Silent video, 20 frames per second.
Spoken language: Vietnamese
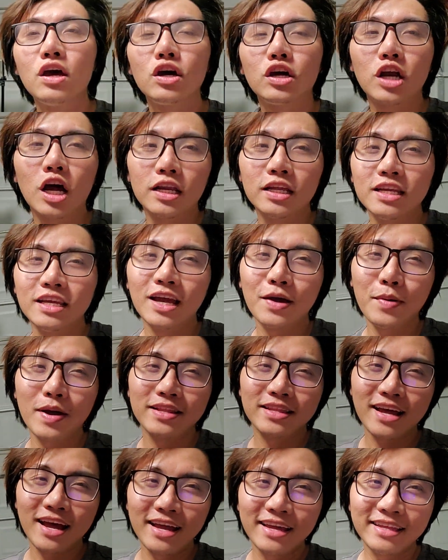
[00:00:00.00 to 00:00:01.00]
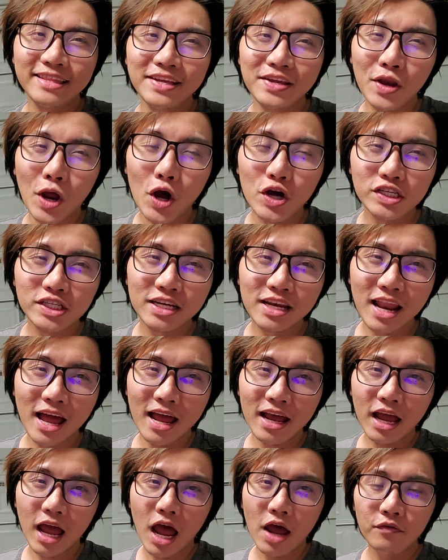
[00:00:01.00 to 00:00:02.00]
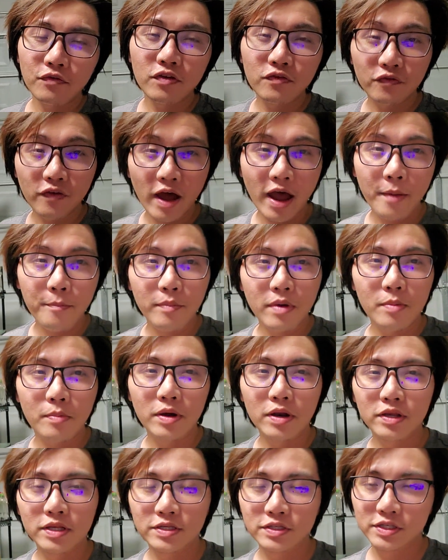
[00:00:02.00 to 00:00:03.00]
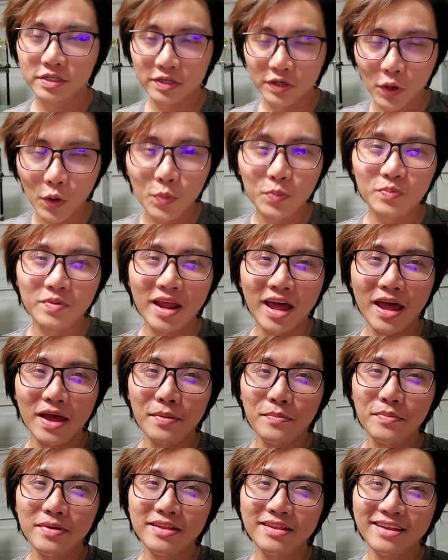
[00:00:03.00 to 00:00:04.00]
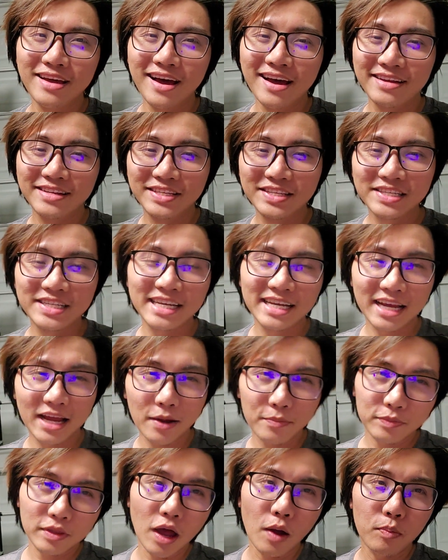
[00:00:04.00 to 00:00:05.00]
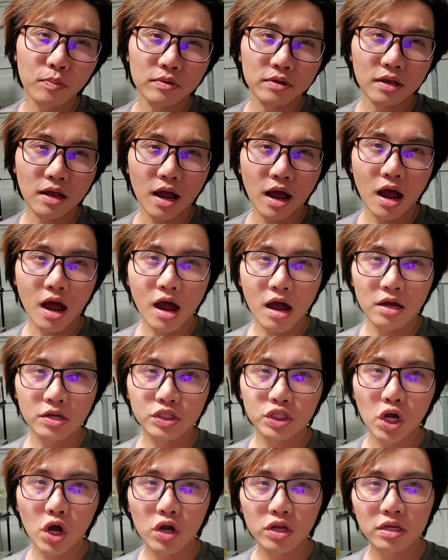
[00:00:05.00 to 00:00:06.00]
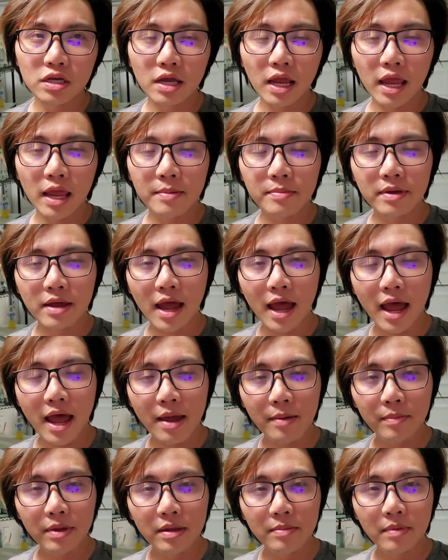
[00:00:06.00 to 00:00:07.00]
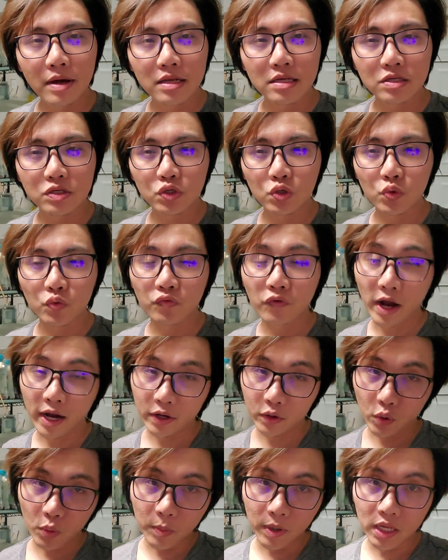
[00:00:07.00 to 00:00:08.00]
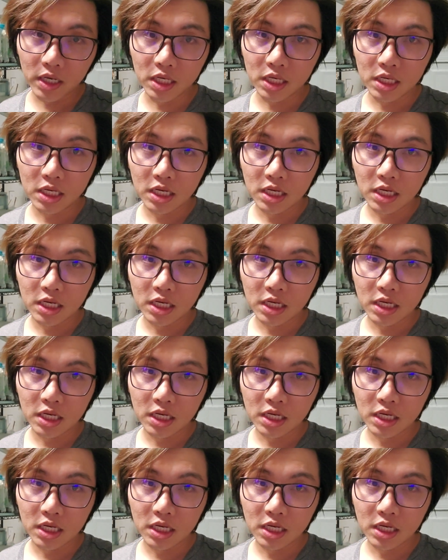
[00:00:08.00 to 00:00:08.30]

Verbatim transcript: Rồi thì như các bạn thấy thì đó chính là cái phương pháp mà mình sử dụng để mình uh, chữa trị cấp tốc uh, cho những em cá bị bệnh sùi vẩy của mình